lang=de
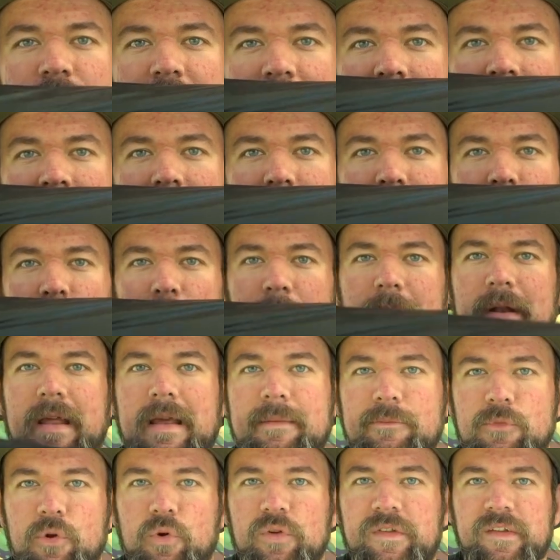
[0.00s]
wirklich
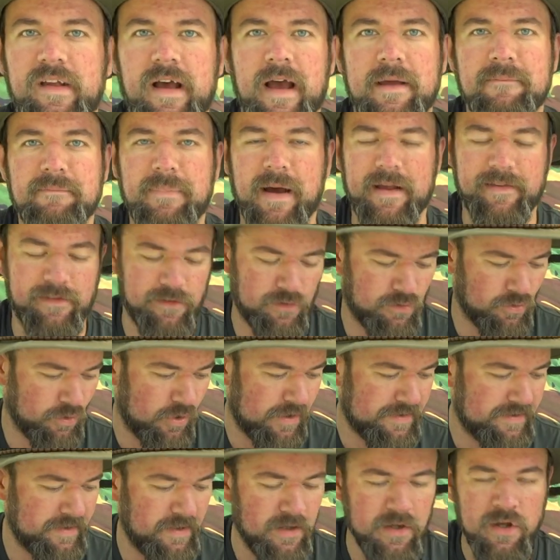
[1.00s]
problemlos reinpassen
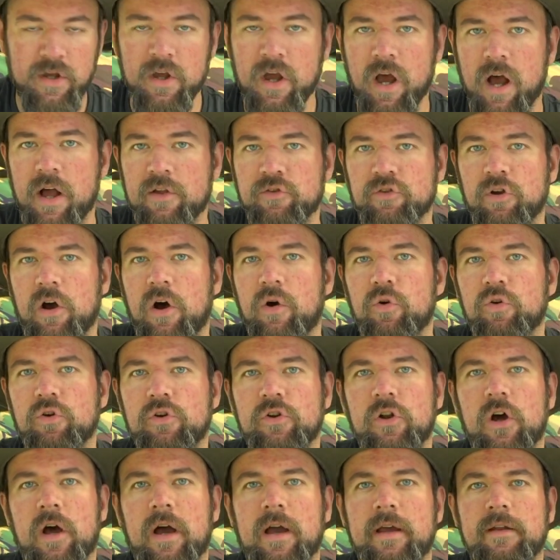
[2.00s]
sollte. Also auch
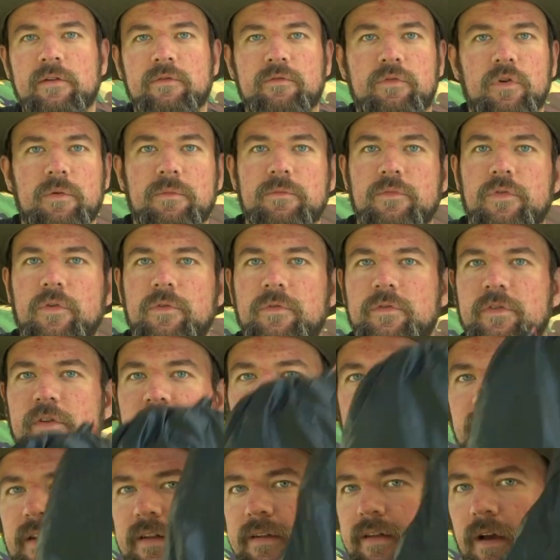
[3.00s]
in einen
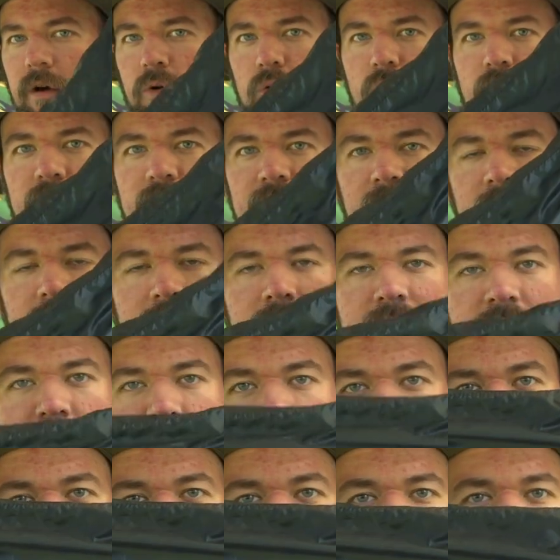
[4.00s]
55 Liter Rucksack,
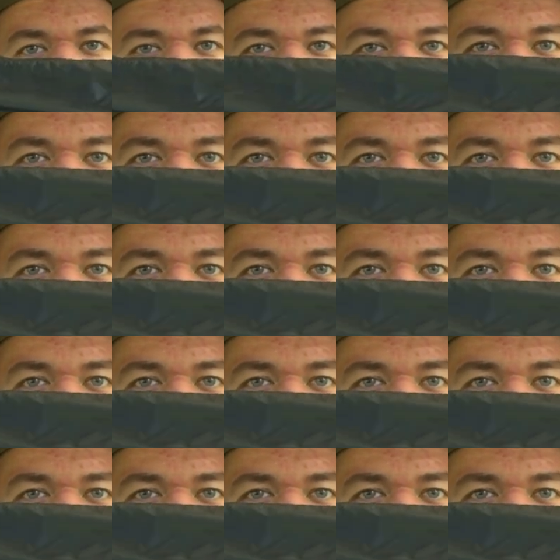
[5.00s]
theoretisch auch